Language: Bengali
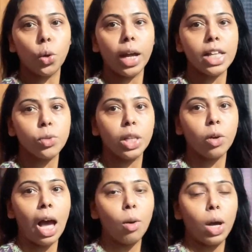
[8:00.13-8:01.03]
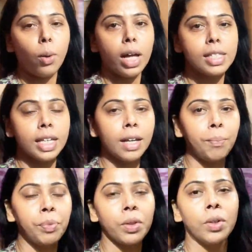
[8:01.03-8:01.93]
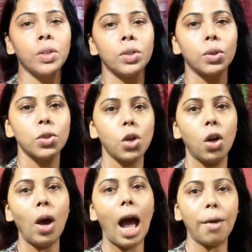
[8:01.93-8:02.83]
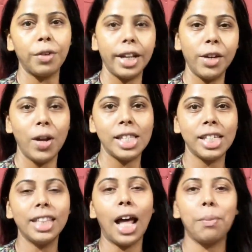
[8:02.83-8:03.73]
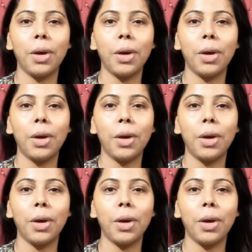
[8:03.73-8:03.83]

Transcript: হয়ে গেছে ওই দেখো আলো আলো আছে তো চলো হাফ রেডি হয়েছি তারপরে